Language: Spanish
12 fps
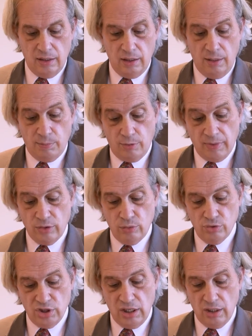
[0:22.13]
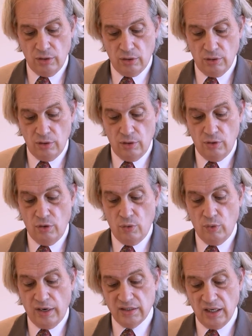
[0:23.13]
y por más de un siglo
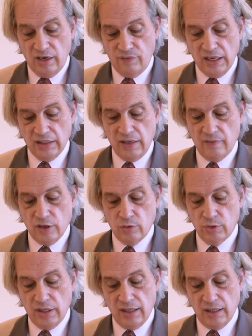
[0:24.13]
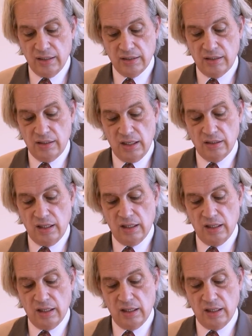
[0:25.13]
una significativa comunidad de descendientes